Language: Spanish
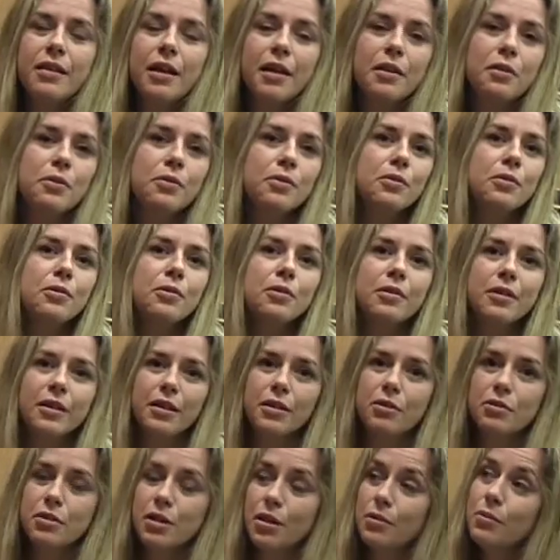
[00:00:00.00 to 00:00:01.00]
dado
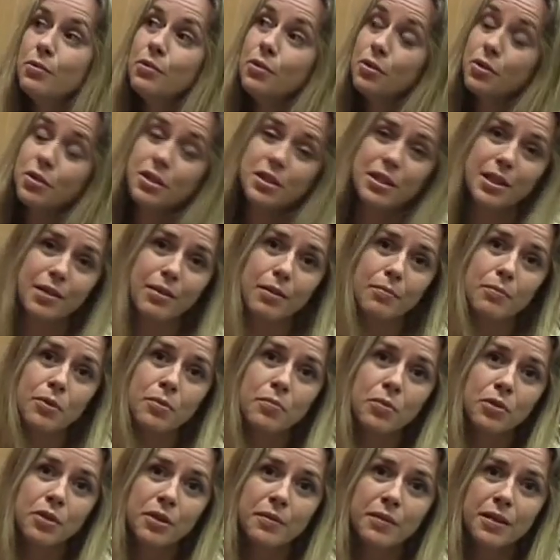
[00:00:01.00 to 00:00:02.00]
que los alumnos estaban muy
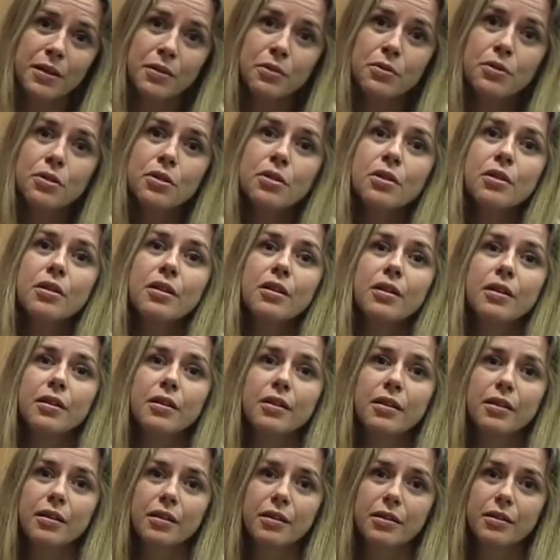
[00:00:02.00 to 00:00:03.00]
motivados,
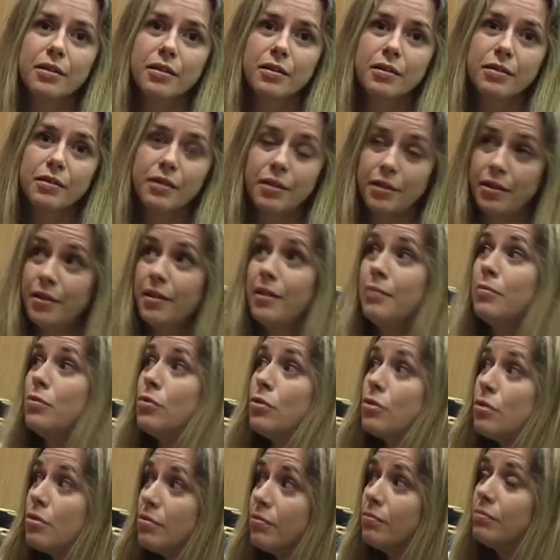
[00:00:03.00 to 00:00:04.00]

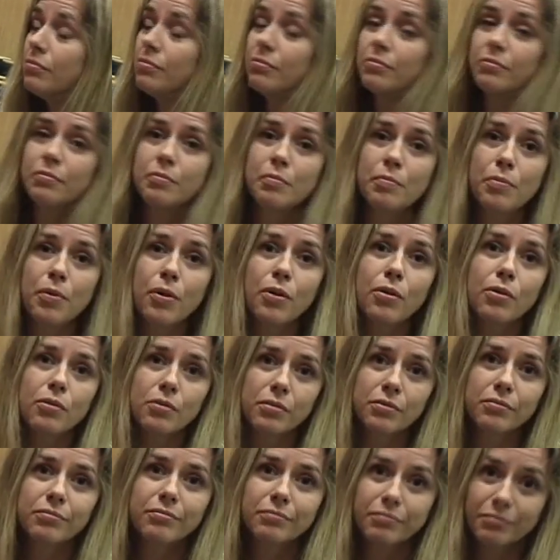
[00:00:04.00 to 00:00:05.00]
decidimos, un
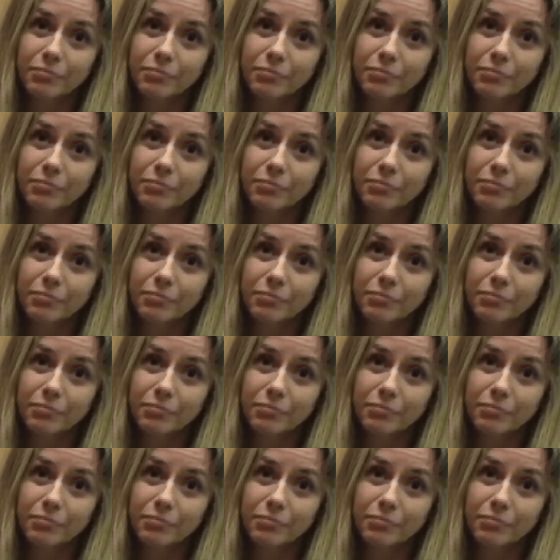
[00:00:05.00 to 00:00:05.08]
poco